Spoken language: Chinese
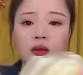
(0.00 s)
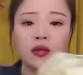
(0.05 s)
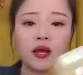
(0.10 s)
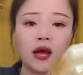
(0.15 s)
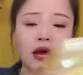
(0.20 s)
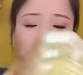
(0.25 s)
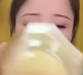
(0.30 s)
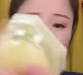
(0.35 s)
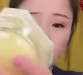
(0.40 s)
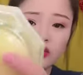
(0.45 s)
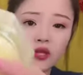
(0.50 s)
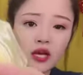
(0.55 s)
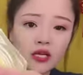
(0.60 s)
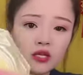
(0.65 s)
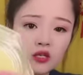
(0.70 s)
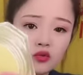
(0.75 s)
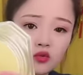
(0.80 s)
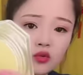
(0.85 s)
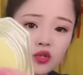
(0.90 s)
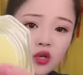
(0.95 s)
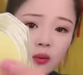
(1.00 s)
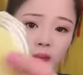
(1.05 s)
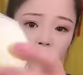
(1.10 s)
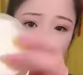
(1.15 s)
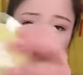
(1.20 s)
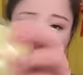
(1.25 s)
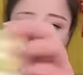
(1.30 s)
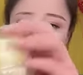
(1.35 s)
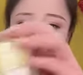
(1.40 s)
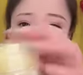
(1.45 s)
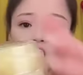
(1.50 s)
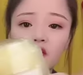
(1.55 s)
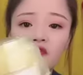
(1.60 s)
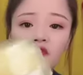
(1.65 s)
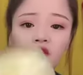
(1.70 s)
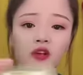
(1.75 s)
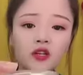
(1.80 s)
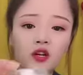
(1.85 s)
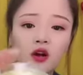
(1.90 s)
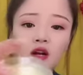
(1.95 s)
你看都带这种小包装，
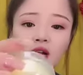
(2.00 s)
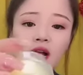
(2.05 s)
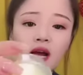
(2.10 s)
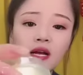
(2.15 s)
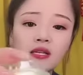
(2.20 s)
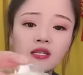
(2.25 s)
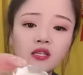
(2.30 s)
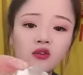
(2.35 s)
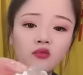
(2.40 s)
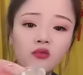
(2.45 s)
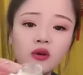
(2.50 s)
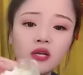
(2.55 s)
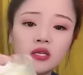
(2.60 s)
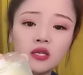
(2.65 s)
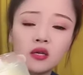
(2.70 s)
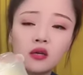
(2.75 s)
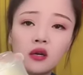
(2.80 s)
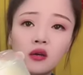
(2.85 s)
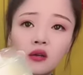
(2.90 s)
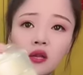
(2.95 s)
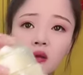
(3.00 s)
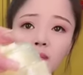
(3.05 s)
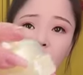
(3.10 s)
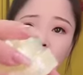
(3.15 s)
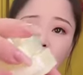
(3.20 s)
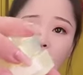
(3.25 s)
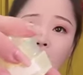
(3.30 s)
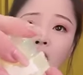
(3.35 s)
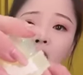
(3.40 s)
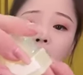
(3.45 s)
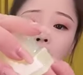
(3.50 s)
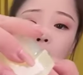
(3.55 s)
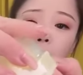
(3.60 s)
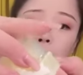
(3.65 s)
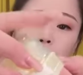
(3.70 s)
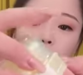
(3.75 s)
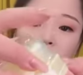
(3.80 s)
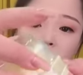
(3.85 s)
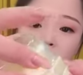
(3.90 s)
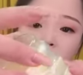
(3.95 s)
非常干净卫生，老铁们啊，
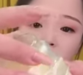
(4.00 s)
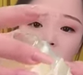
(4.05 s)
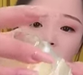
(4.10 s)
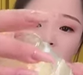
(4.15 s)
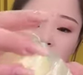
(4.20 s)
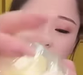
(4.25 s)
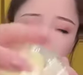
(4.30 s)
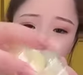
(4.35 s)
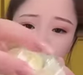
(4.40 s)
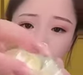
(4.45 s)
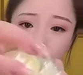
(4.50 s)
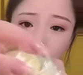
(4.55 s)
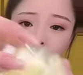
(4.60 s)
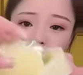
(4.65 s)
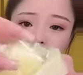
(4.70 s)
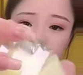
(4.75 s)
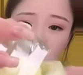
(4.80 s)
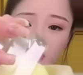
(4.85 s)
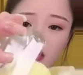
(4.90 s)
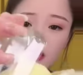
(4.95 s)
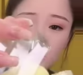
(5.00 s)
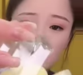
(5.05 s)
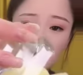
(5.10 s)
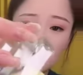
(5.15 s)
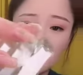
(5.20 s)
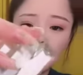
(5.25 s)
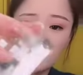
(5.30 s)
每一个在80克，